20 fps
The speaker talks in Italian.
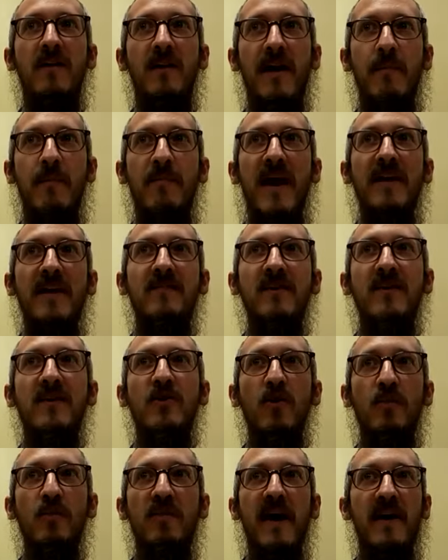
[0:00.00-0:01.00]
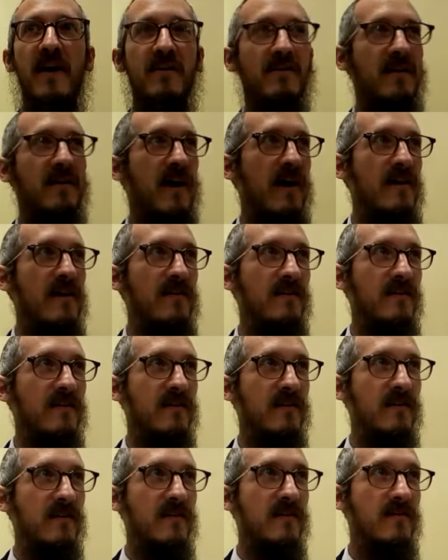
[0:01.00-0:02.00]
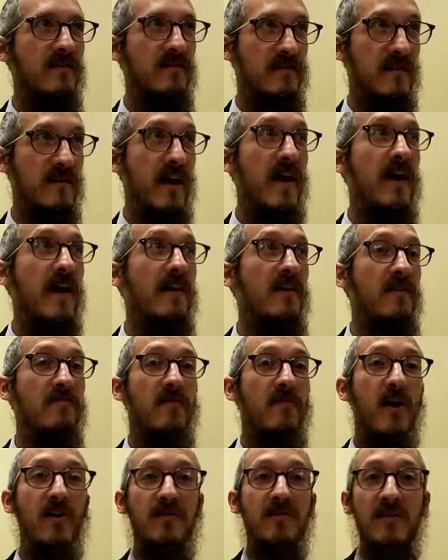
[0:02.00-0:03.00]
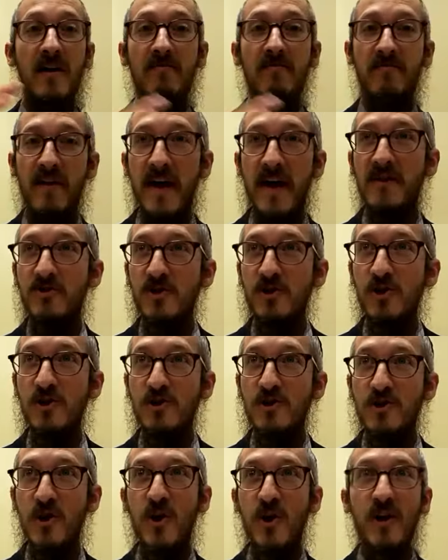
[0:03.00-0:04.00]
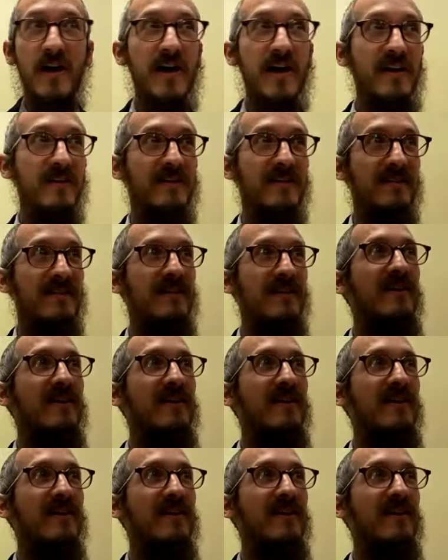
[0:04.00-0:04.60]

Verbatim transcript: La parte coperta è rivolta verso il sole